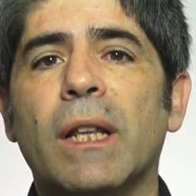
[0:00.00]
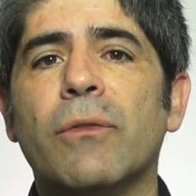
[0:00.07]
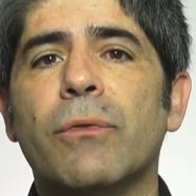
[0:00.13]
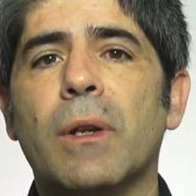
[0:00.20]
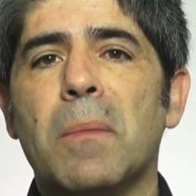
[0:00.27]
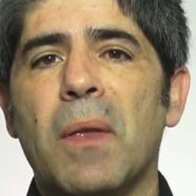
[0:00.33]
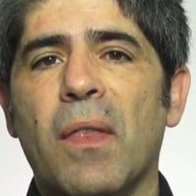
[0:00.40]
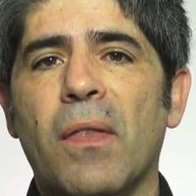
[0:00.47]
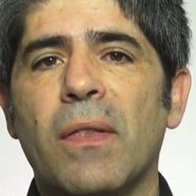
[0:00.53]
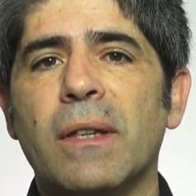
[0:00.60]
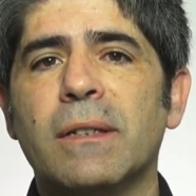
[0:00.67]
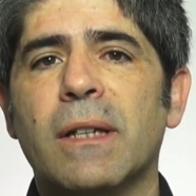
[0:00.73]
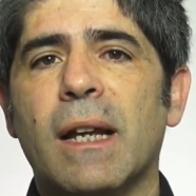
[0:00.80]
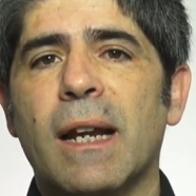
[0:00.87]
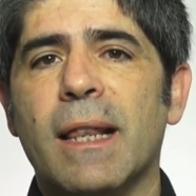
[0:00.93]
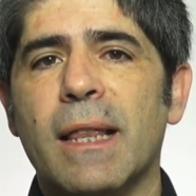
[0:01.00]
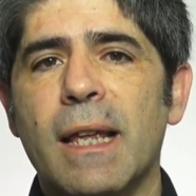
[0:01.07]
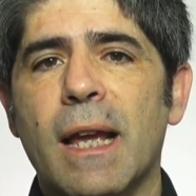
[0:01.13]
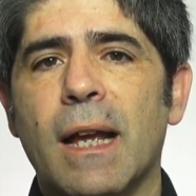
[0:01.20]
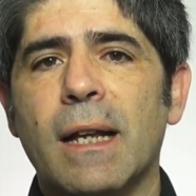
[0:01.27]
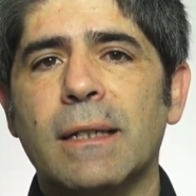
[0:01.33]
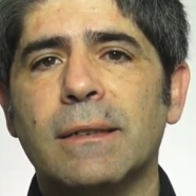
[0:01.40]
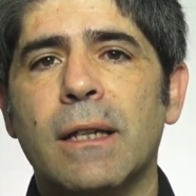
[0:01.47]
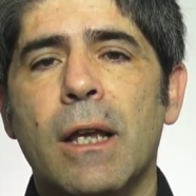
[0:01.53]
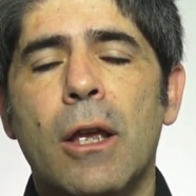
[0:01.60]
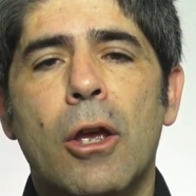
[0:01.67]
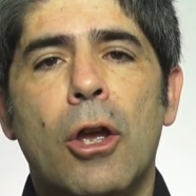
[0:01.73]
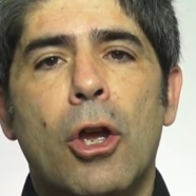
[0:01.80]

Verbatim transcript: enfermedades cardíacas